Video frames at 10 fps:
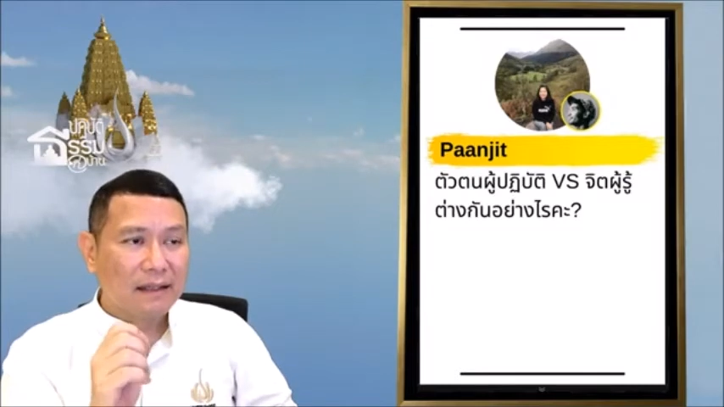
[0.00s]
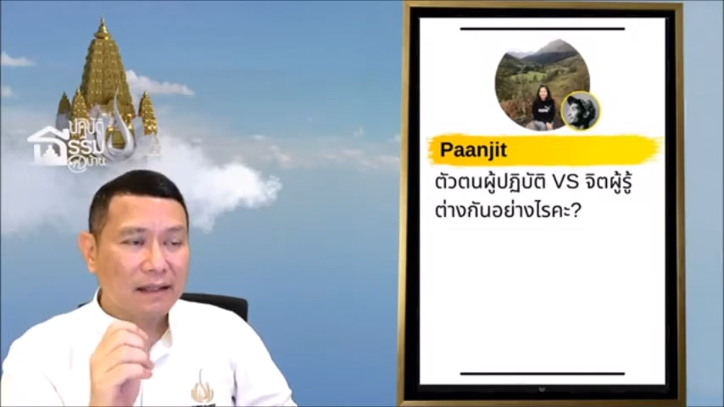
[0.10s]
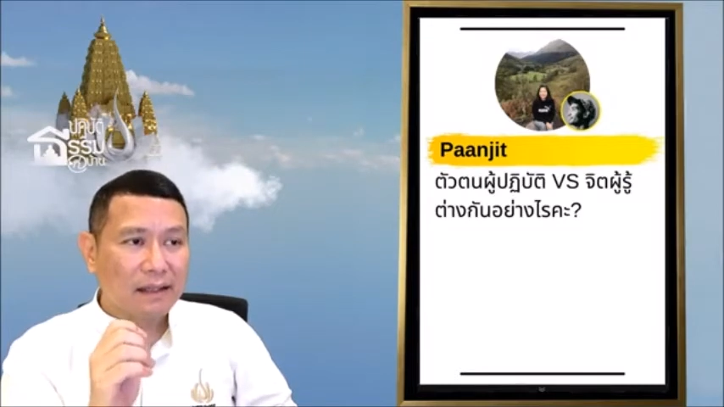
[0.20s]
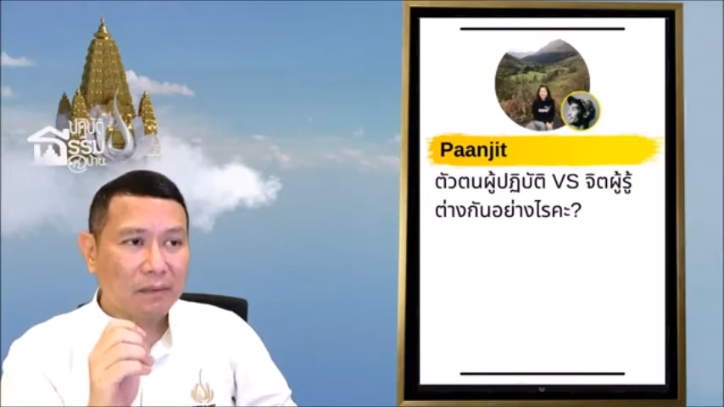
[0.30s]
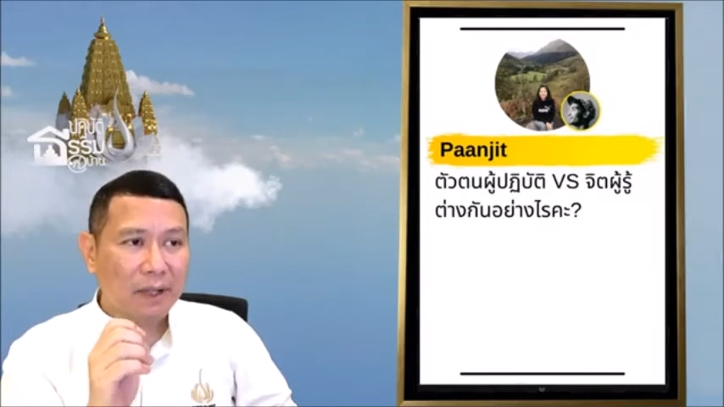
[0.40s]

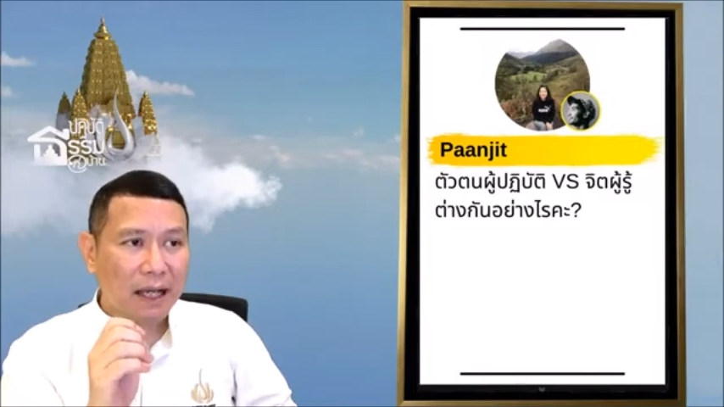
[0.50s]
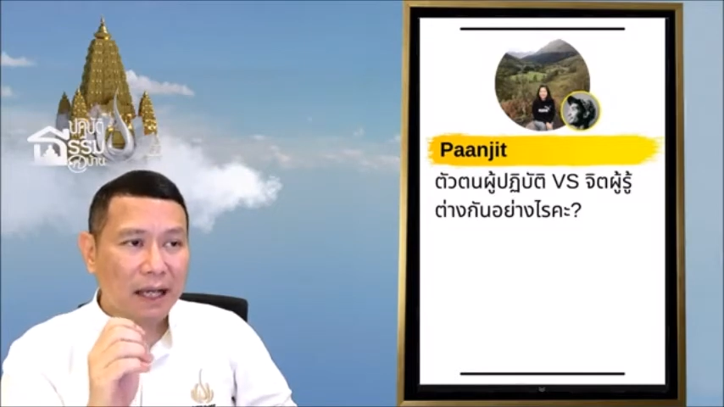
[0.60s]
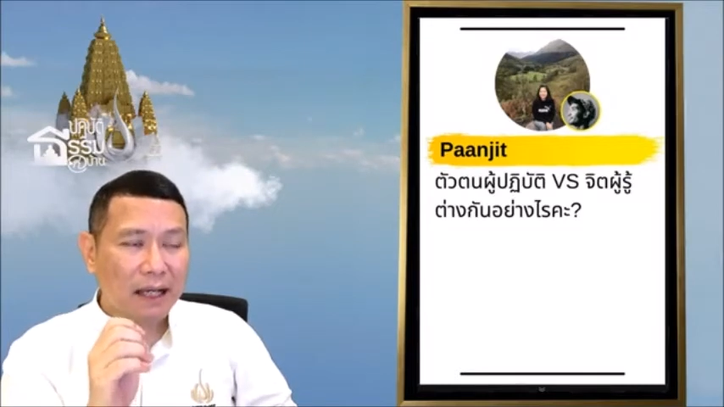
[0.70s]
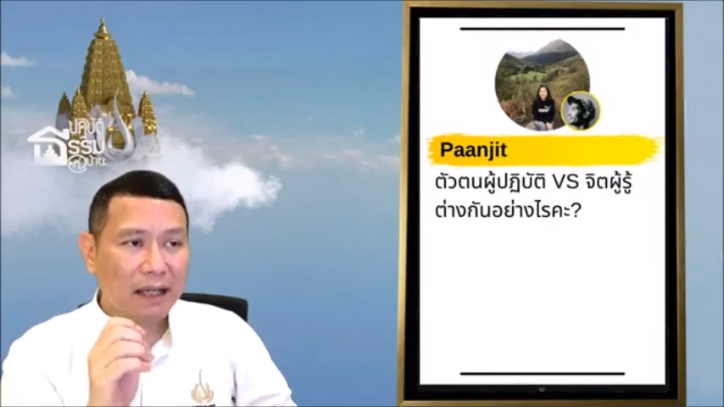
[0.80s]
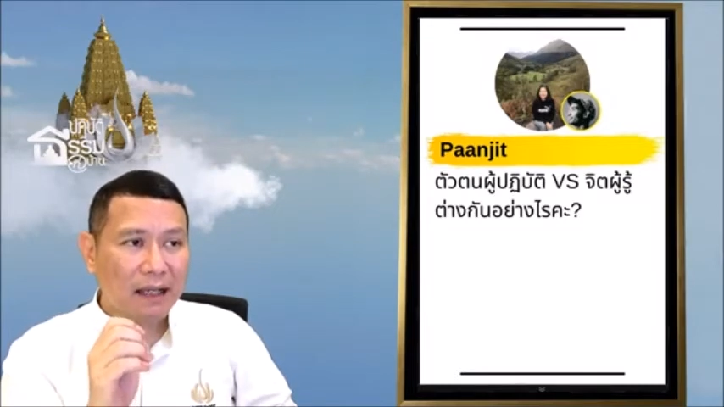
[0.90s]
หรือว่า
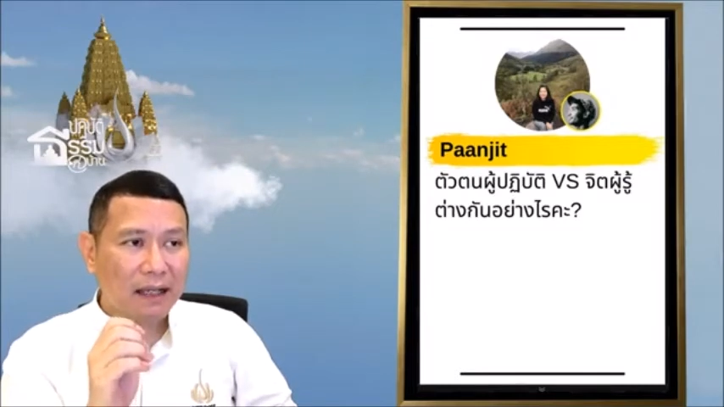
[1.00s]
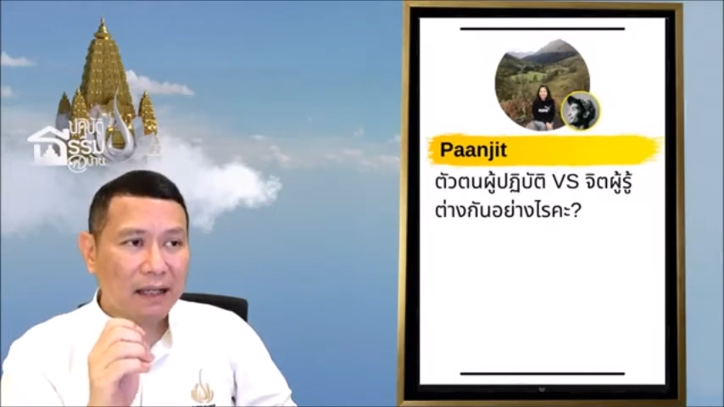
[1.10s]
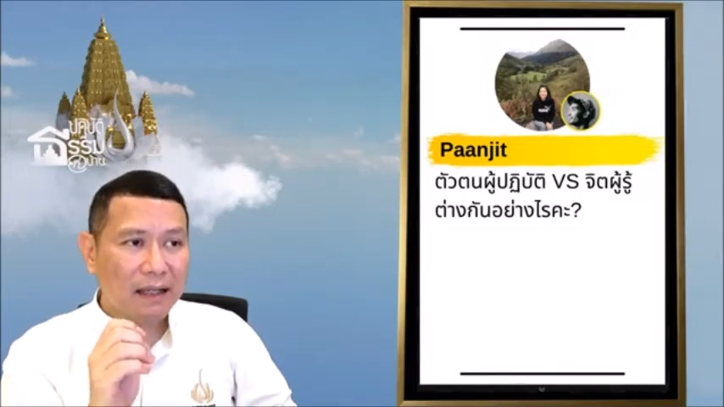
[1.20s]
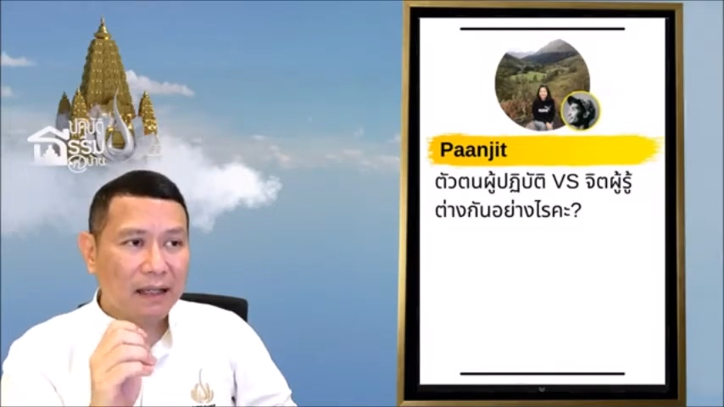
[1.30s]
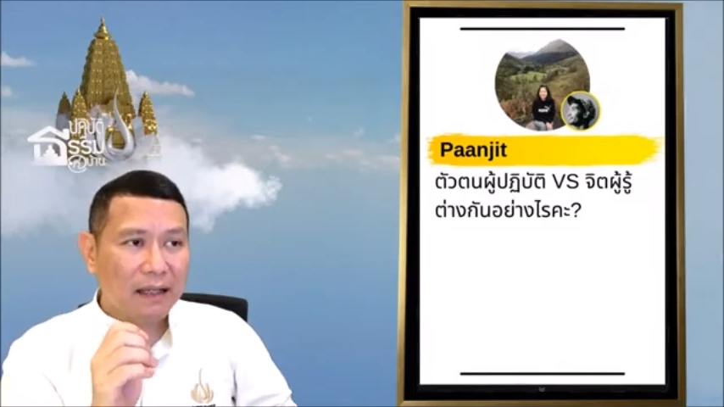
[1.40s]

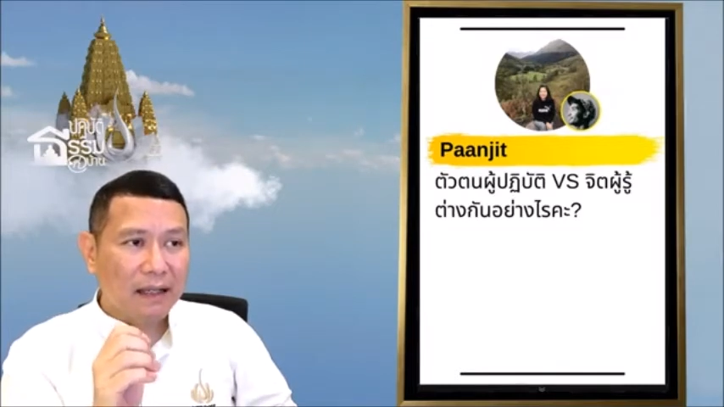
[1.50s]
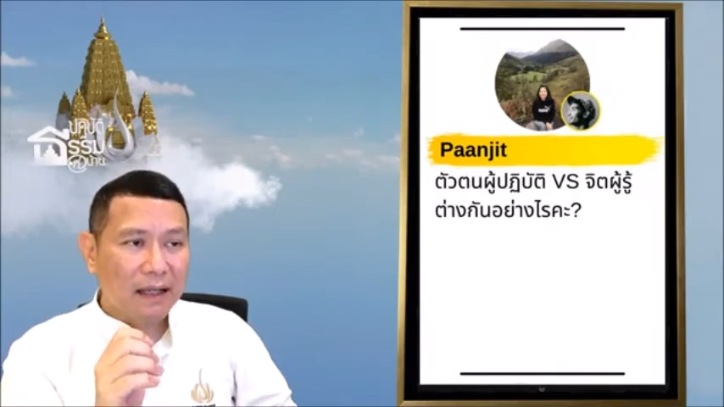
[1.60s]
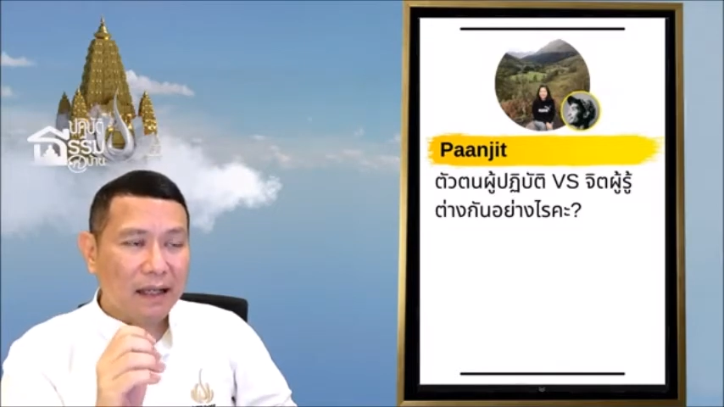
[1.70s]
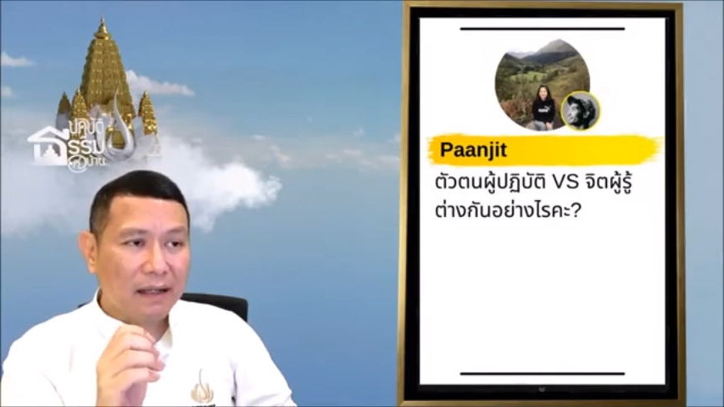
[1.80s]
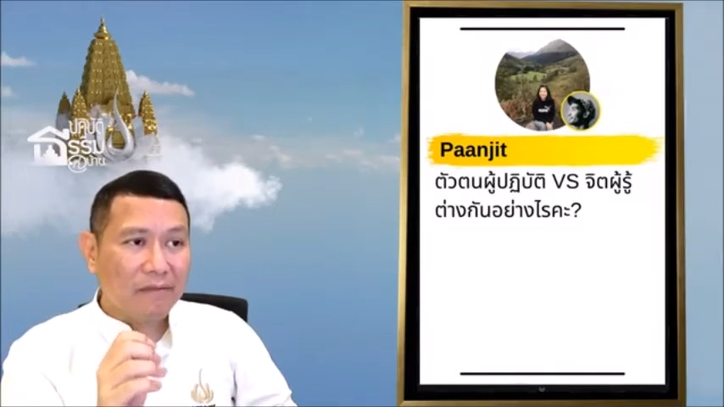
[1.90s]

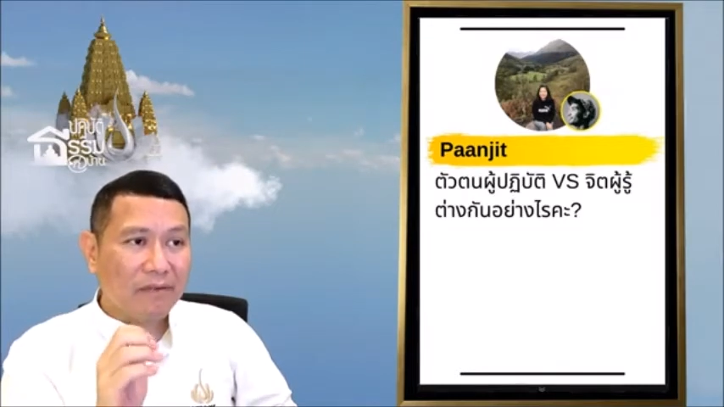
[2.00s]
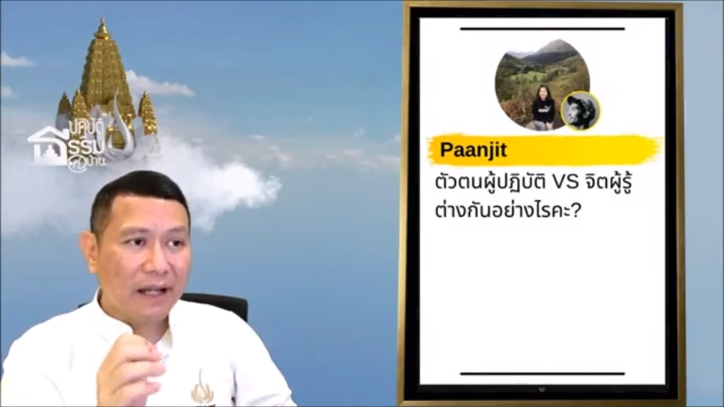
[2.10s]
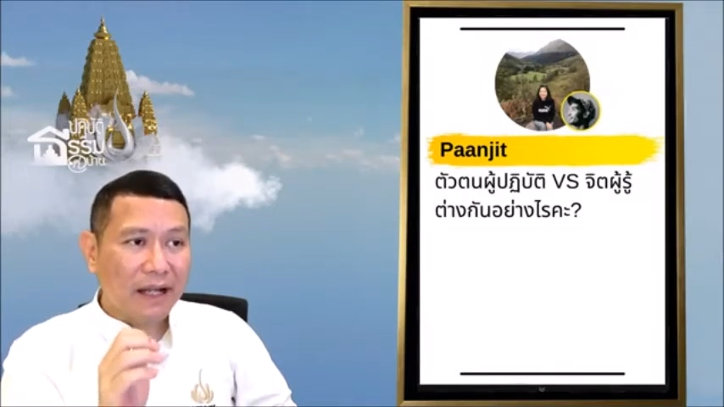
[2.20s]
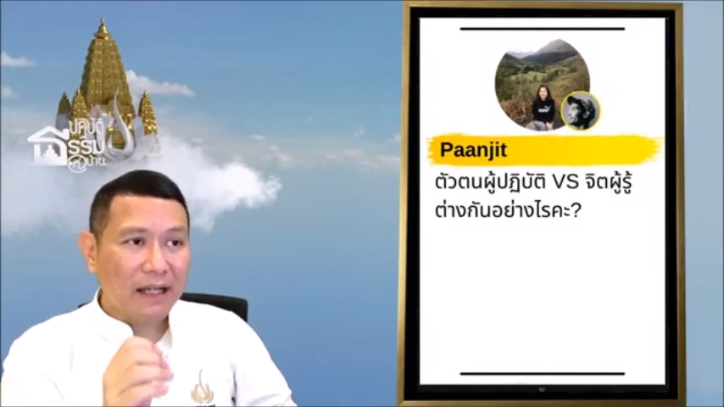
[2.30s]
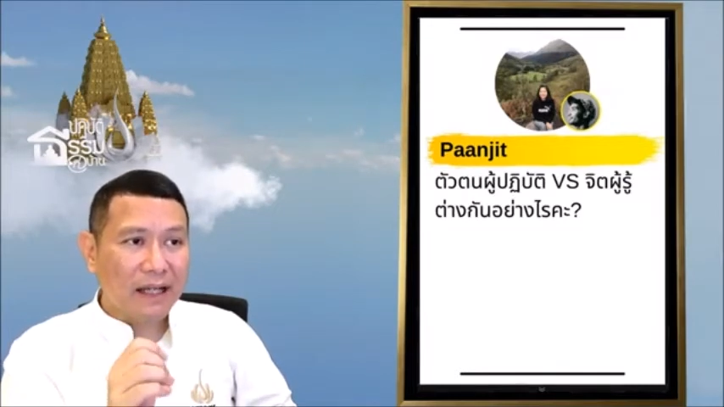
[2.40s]
เอเรฟเร
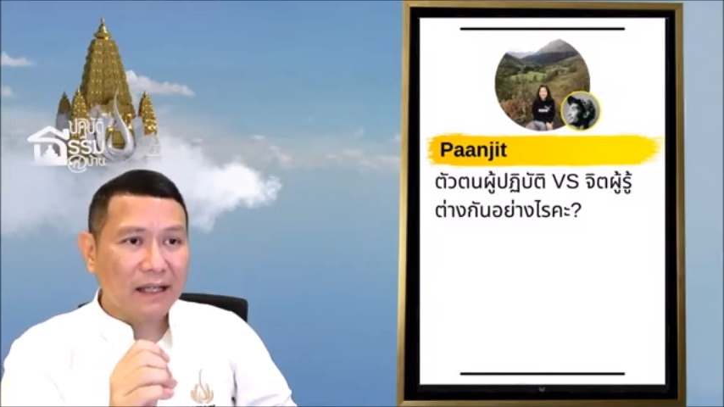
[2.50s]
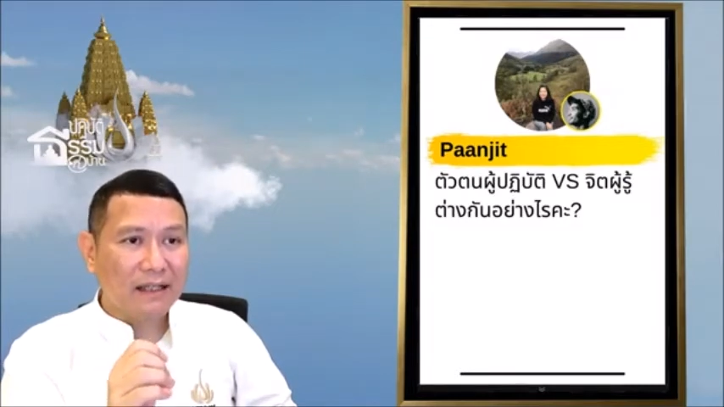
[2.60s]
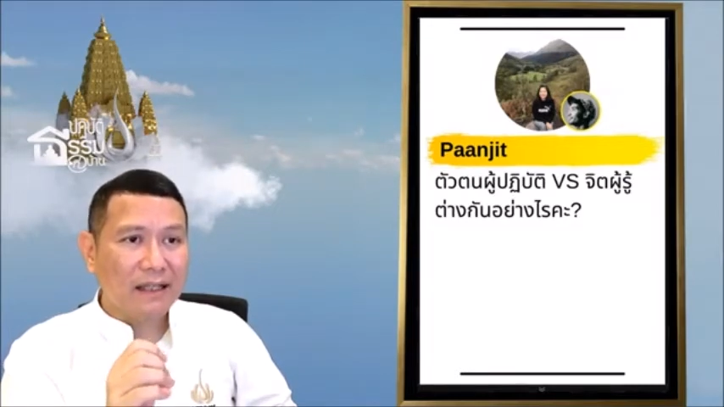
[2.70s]
นซ์เนี่ย